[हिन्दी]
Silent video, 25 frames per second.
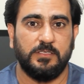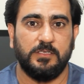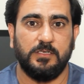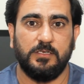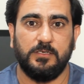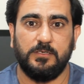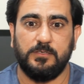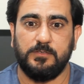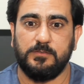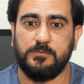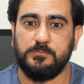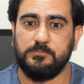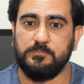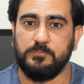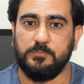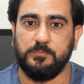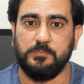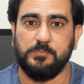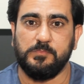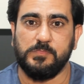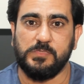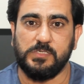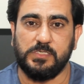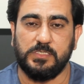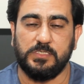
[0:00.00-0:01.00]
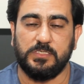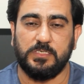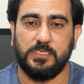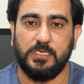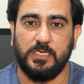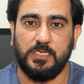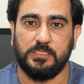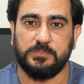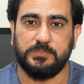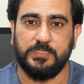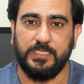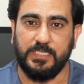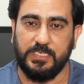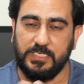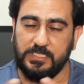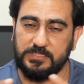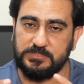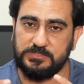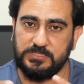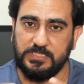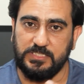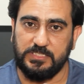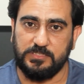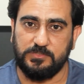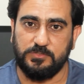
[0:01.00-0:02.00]
मगर uh, देखा
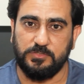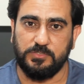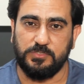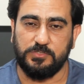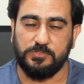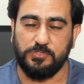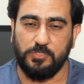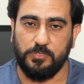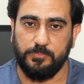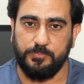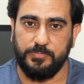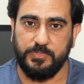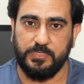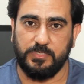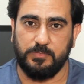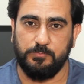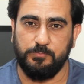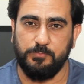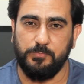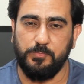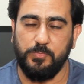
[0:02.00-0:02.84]
जाए तो टॉपिक